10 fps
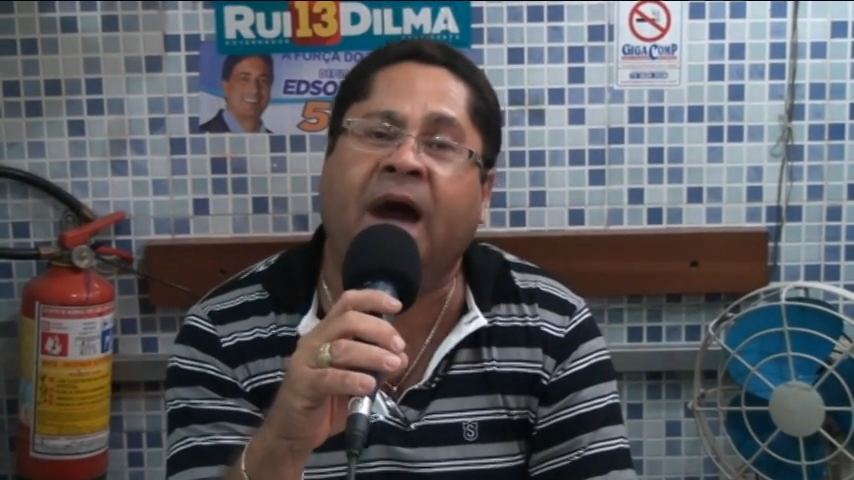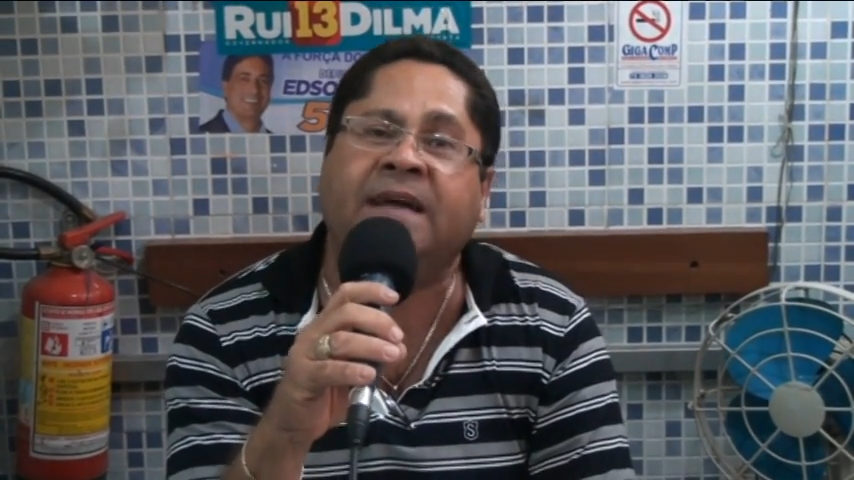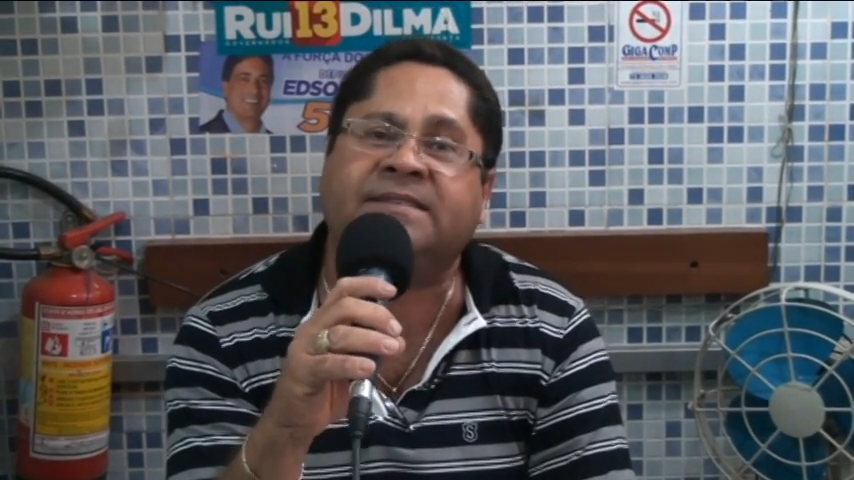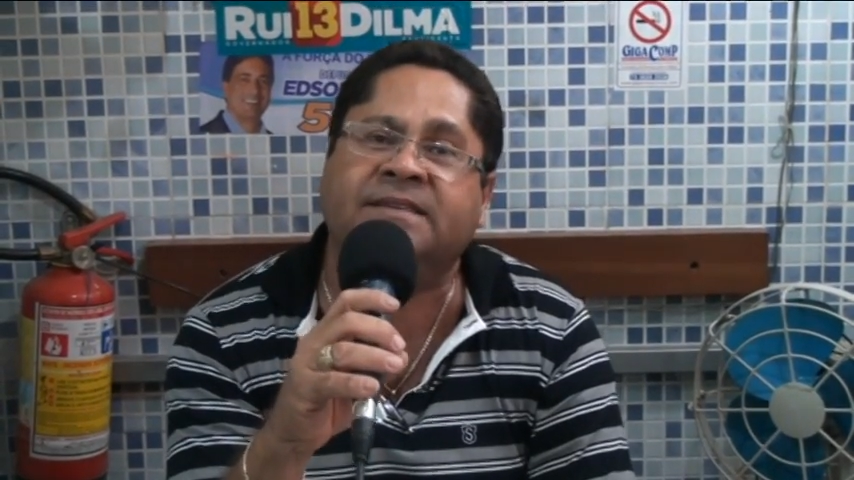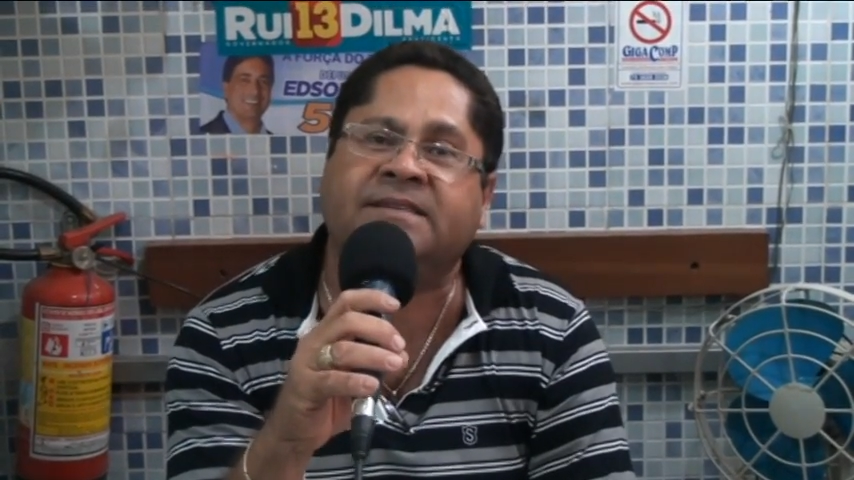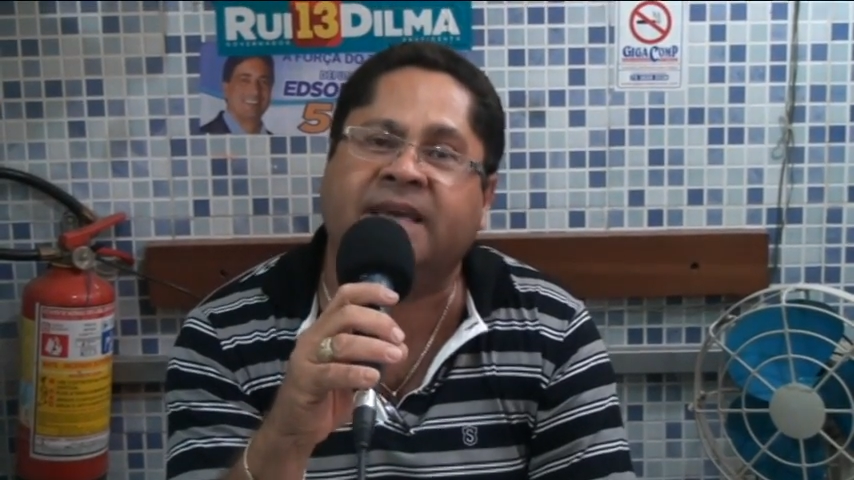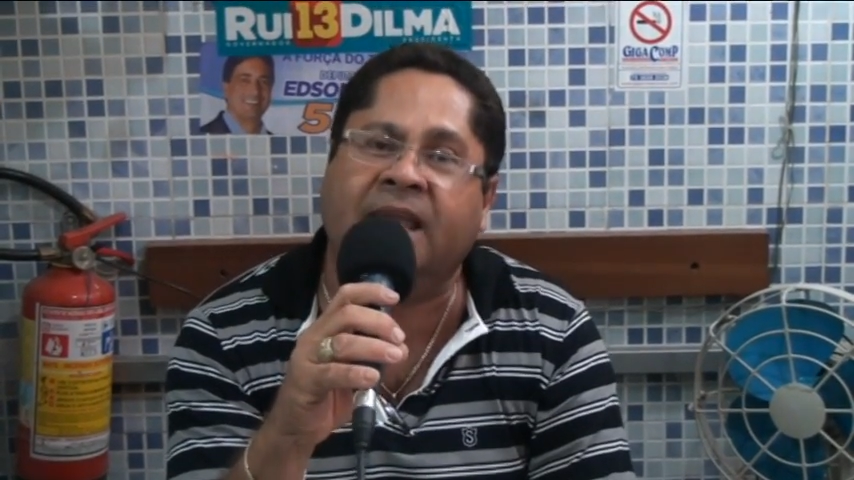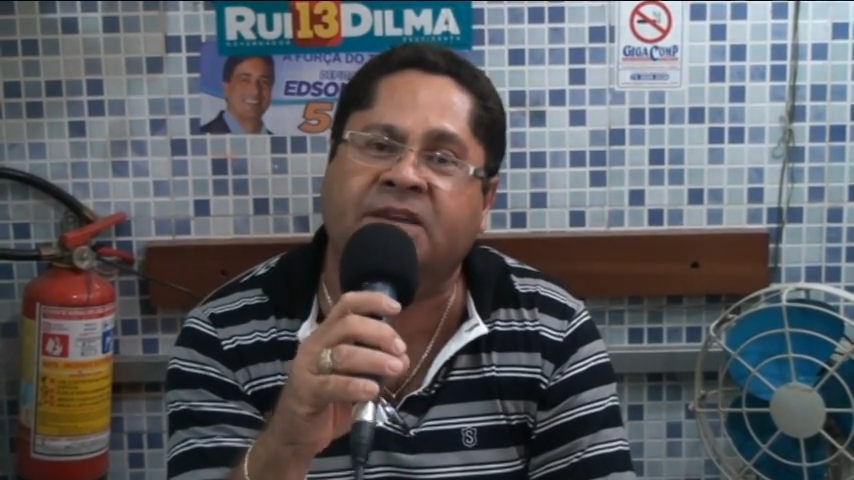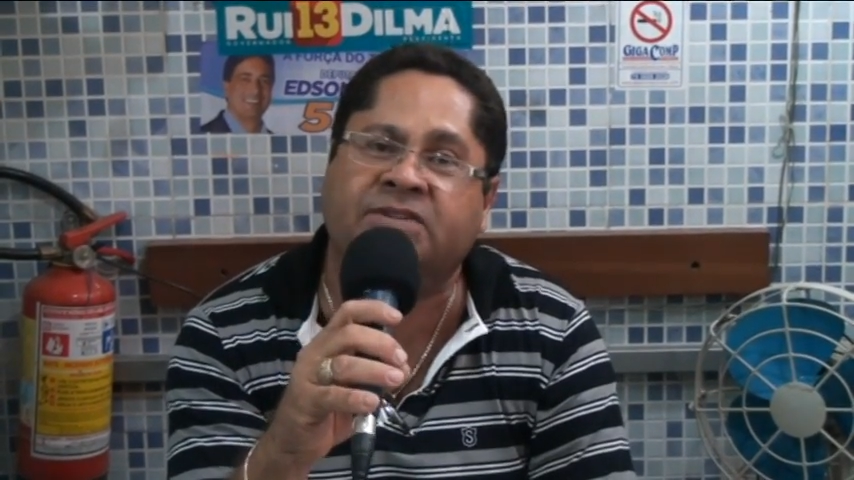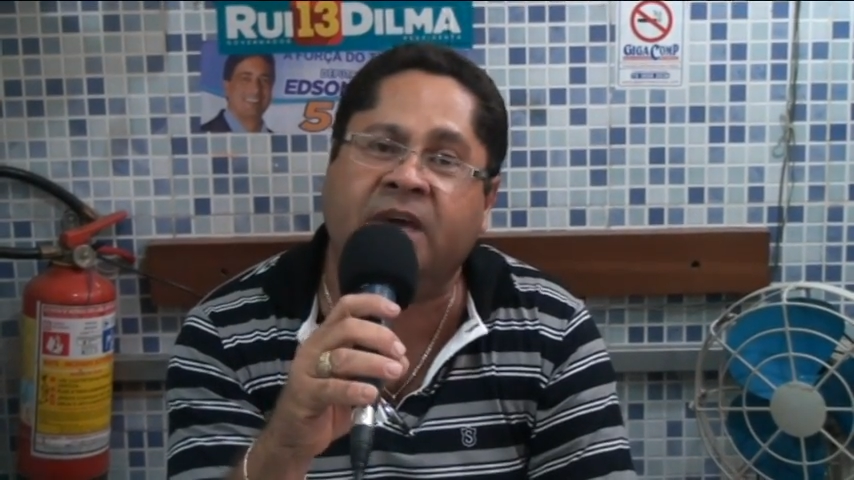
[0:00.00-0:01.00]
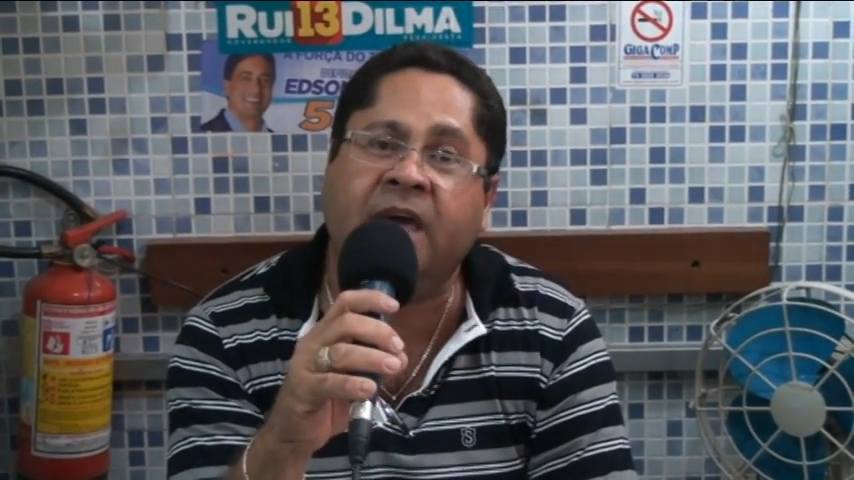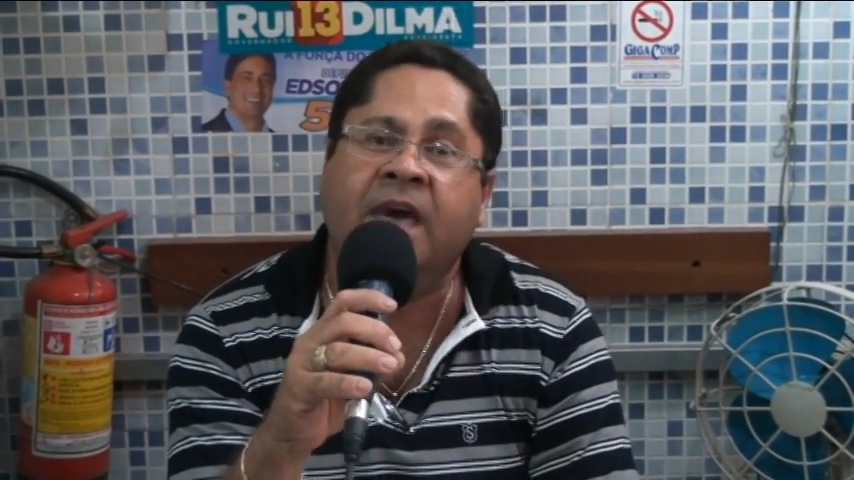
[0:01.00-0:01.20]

Antes de se eleger,